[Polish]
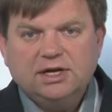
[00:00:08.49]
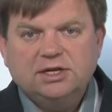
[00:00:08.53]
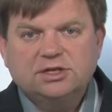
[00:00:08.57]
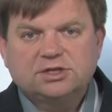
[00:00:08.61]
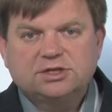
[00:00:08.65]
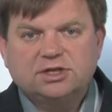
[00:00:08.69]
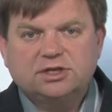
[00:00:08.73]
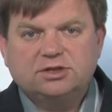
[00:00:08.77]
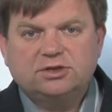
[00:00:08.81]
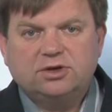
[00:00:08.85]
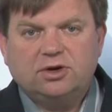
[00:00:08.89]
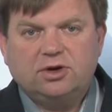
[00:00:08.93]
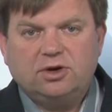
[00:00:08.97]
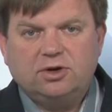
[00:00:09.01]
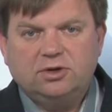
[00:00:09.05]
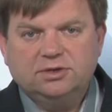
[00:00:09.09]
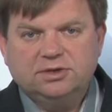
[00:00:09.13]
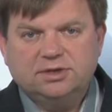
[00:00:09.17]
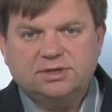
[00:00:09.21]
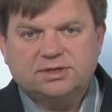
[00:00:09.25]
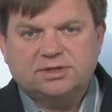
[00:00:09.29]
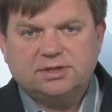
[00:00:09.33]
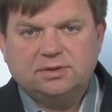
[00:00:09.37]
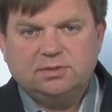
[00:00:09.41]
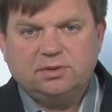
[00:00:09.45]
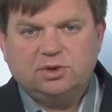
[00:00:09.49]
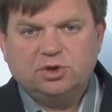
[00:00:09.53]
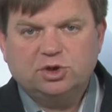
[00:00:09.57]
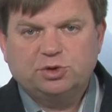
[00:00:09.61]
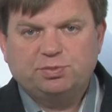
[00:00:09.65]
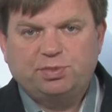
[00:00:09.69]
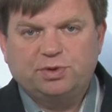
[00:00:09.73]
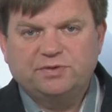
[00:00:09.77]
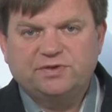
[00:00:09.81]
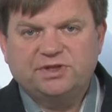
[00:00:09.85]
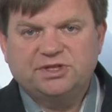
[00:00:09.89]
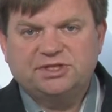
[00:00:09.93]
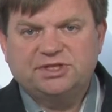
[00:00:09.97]
że to oni są
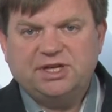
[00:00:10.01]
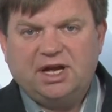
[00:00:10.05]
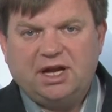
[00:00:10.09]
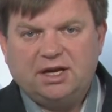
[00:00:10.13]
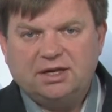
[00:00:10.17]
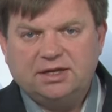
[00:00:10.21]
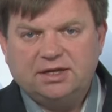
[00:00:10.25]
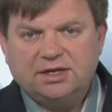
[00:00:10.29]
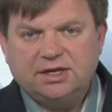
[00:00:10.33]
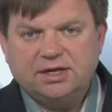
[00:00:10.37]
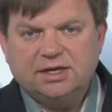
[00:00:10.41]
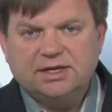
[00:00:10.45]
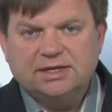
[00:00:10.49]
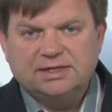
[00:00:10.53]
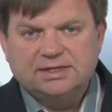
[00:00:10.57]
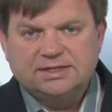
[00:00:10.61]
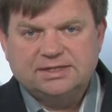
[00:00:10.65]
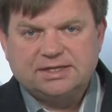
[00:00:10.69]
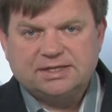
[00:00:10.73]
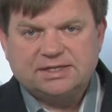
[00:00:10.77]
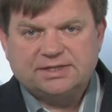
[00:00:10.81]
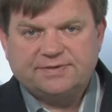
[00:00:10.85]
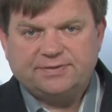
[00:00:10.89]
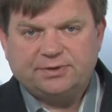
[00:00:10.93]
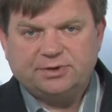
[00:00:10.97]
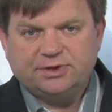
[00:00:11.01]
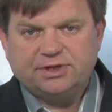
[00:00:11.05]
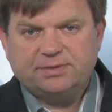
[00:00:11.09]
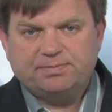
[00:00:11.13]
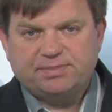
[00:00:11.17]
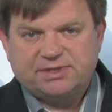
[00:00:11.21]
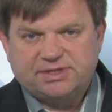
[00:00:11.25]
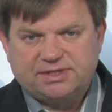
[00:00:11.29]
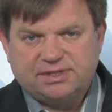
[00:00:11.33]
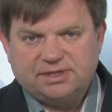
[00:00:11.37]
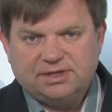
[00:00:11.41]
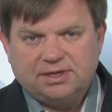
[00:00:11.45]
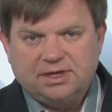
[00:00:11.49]
odpowiedzialni za swoje
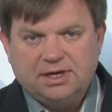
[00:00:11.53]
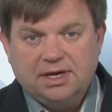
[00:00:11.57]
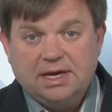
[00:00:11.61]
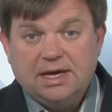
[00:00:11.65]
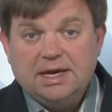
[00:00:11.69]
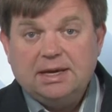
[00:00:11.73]
psy.